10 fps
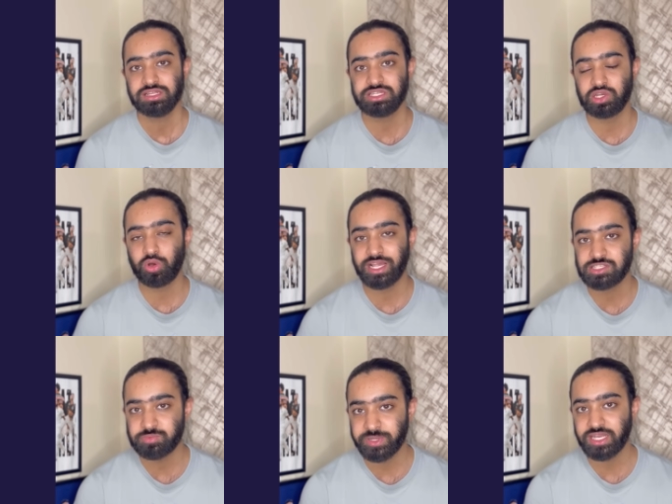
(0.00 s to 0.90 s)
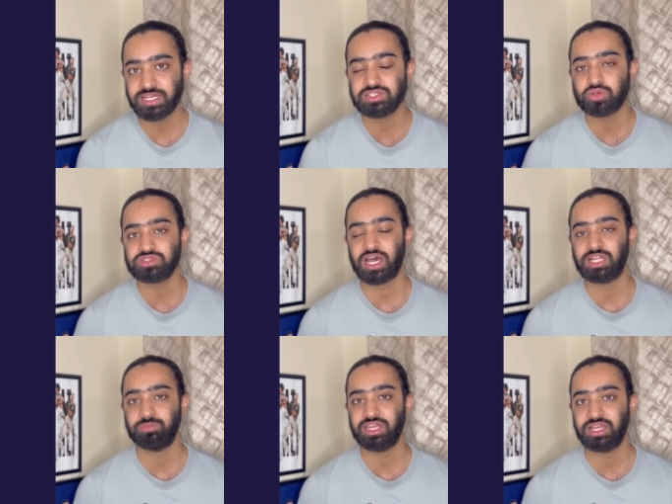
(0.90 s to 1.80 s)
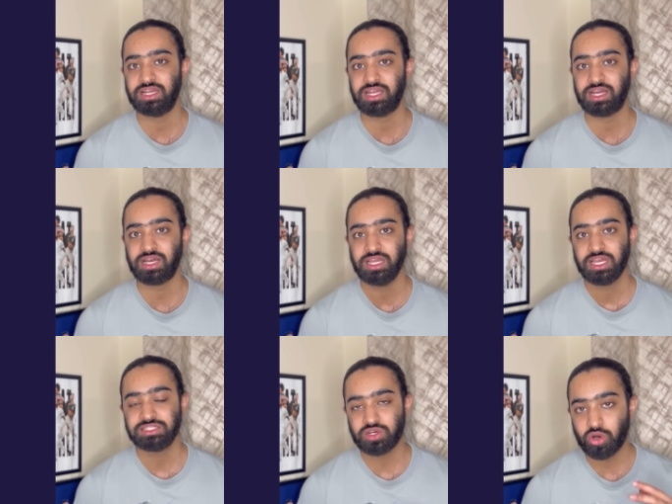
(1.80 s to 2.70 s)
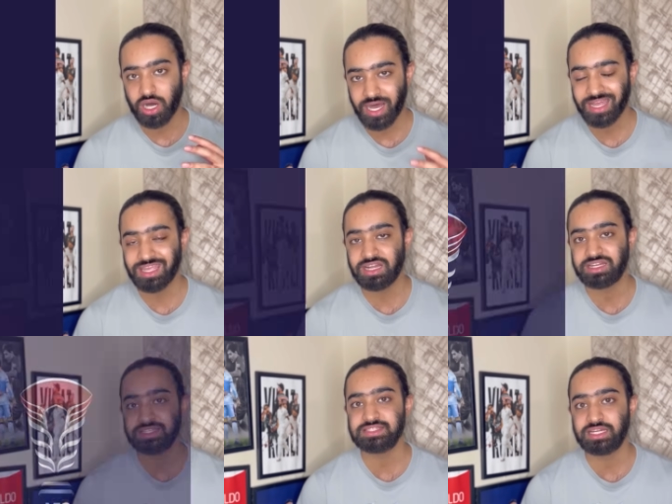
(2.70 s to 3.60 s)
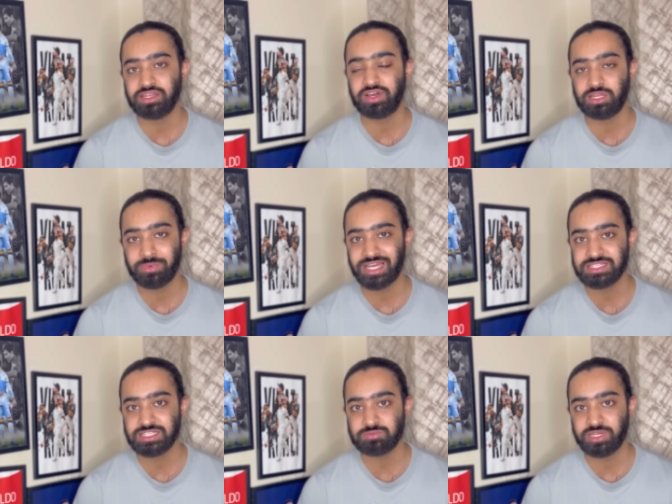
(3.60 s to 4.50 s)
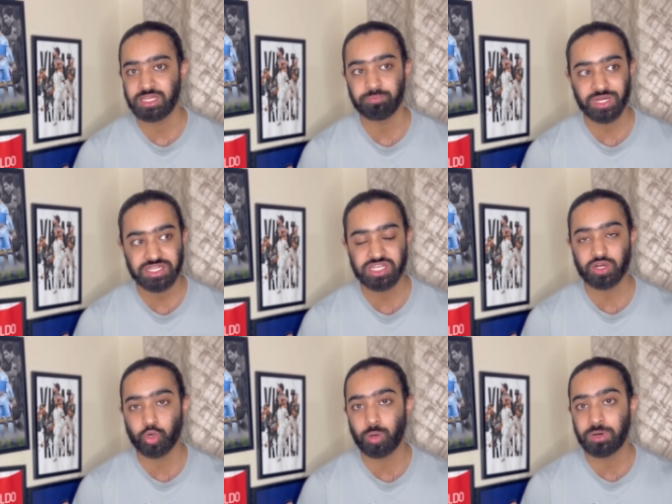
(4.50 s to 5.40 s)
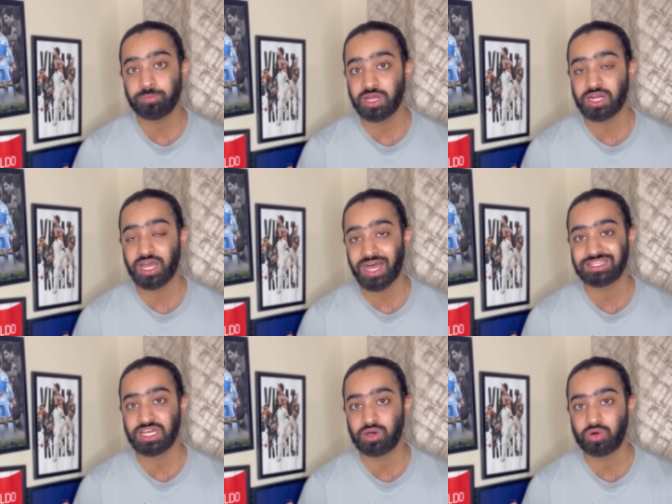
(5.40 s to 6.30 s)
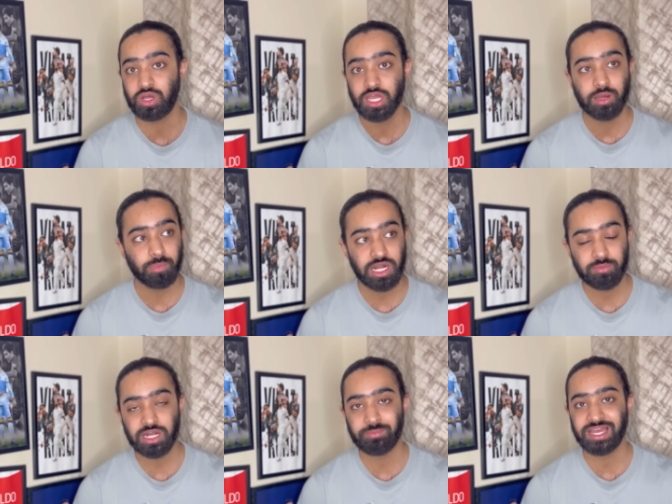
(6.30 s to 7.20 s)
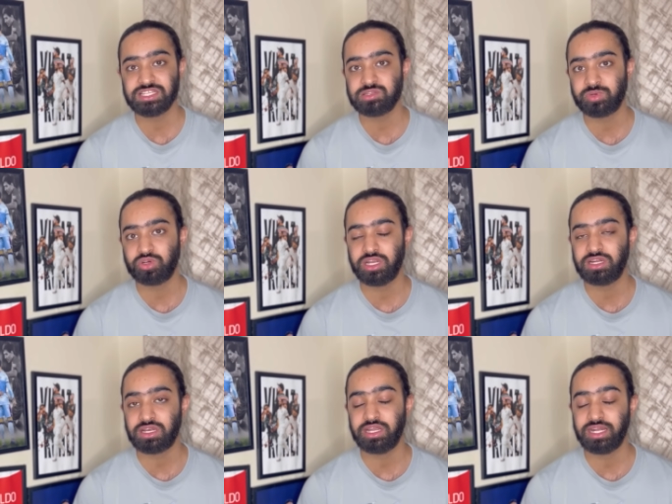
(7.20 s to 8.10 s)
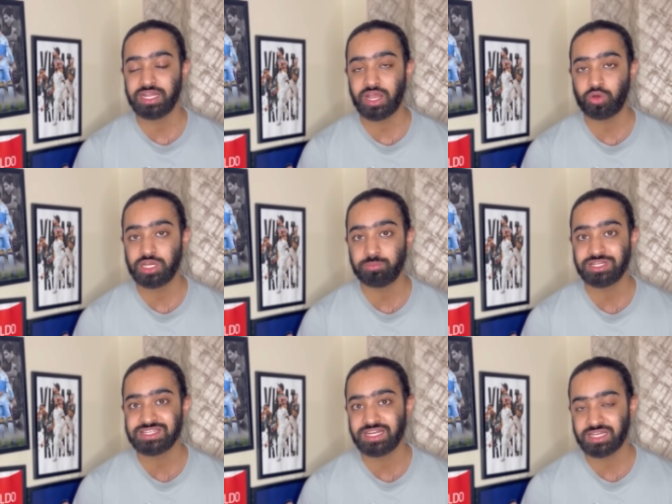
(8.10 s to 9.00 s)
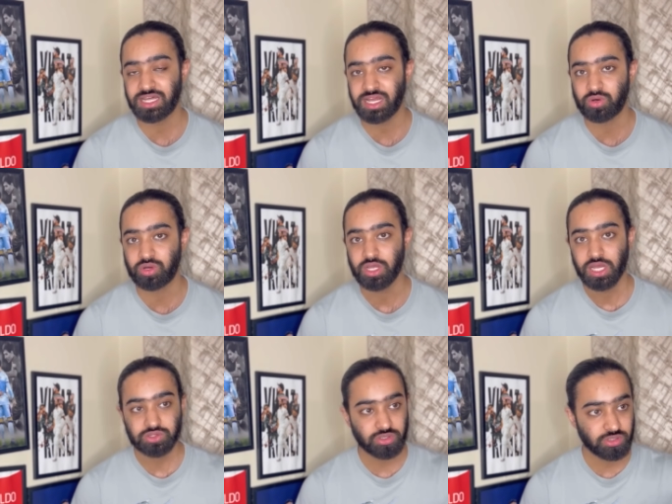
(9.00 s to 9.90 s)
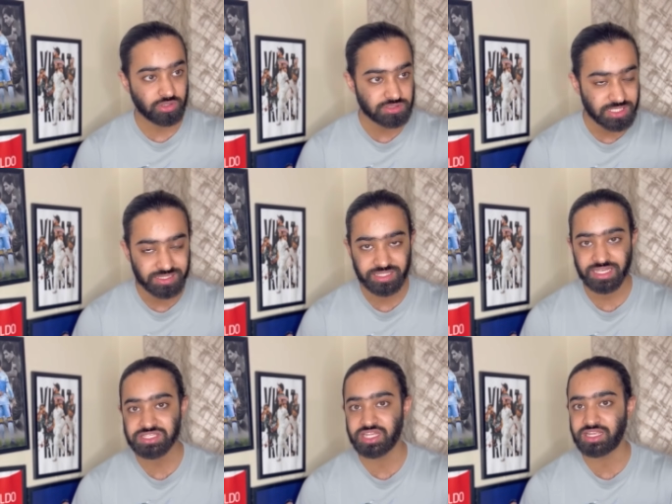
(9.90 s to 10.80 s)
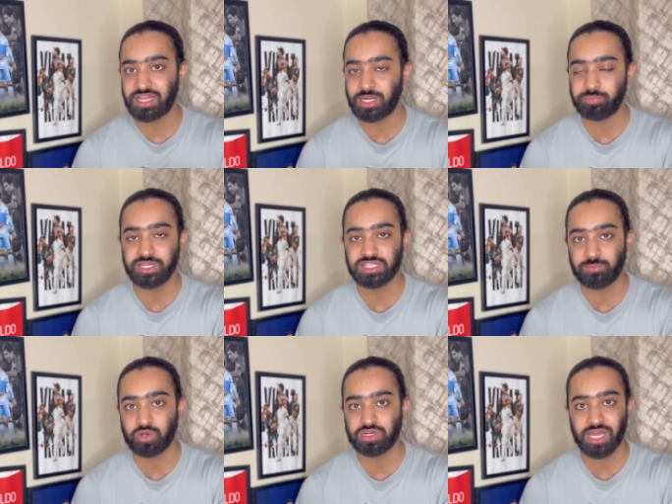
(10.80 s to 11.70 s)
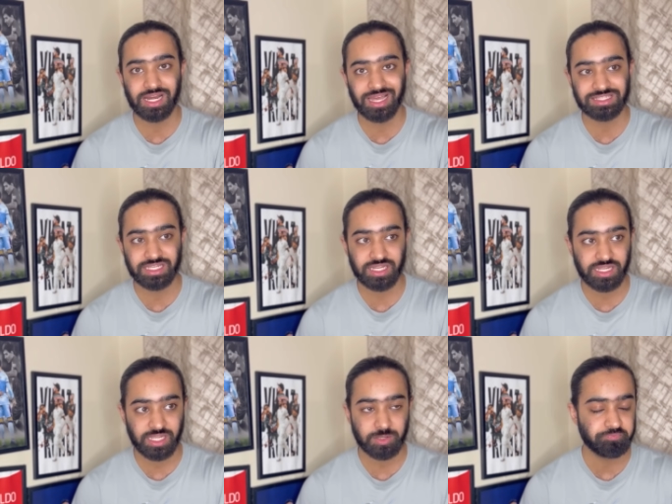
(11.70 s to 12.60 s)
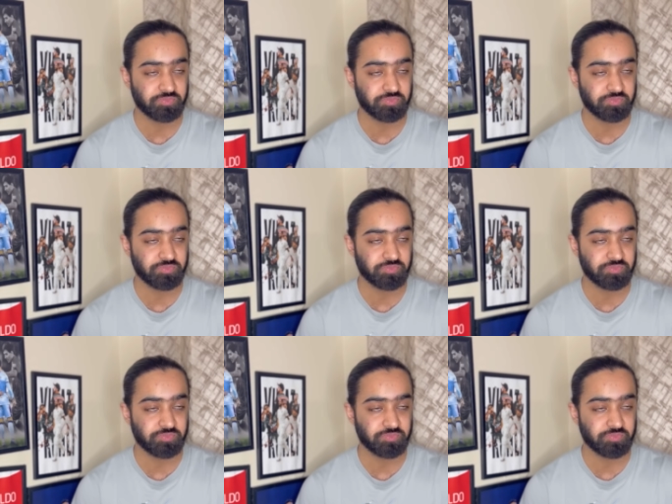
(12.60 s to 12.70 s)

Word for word: जिनको एक्सपीरियंस हो साथ में खेलने का जिनको हाई इंटेंसिटी वाले मैचेस में प्रेशर कोप अप करना आता हो बड़े बड़े मैचेस में उन्होंने इंडिया को रिप्रेजेंट करा हो तो संदेश झिंगन एंड प्रीतम कोटाल आई थिंक के